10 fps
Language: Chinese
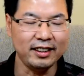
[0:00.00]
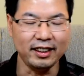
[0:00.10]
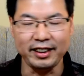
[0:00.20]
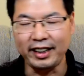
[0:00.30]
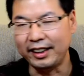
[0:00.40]

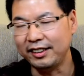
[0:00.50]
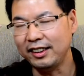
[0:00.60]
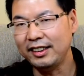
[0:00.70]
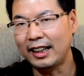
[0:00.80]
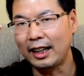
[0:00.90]
的眼
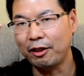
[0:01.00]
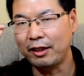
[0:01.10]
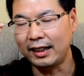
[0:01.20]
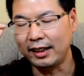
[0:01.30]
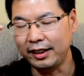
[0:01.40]
睛下
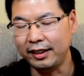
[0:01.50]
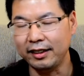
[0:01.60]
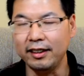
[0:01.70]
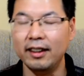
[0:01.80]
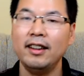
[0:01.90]
画了一
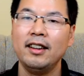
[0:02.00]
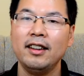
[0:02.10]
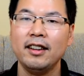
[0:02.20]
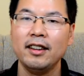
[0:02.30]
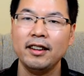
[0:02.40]
个
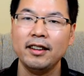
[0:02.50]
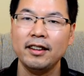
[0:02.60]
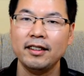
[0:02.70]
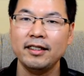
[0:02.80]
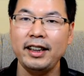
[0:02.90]

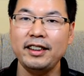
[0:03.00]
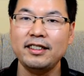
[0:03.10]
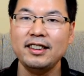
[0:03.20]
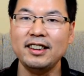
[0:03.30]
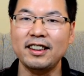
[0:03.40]
内
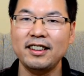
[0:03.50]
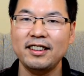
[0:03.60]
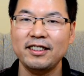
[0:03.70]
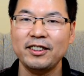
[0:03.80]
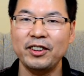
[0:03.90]
痣。
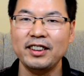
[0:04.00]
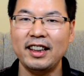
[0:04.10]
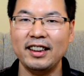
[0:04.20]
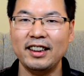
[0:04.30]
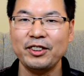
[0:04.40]
通
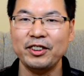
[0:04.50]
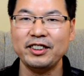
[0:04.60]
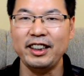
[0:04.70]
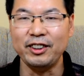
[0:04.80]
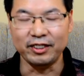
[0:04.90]
常呢说
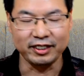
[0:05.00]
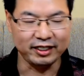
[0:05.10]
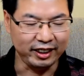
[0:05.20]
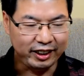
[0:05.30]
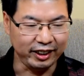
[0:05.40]
这种
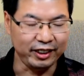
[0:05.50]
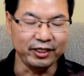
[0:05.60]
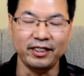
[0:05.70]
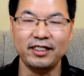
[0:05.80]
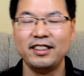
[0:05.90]
是一
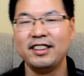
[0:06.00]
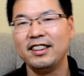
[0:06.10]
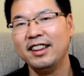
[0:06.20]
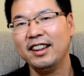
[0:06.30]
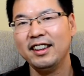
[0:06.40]
种
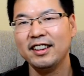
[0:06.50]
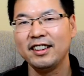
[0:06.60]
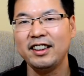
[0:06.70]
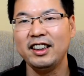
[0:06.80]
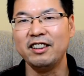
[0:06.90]

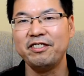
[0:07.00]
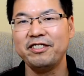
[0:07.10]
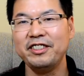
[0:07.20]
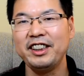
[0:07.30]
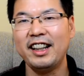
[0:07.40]
克
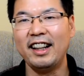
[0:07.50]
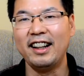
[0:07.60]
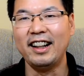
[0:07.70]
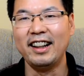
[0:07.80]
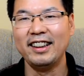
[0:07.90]
夫相
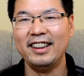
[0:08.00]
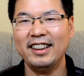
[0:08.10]
啊，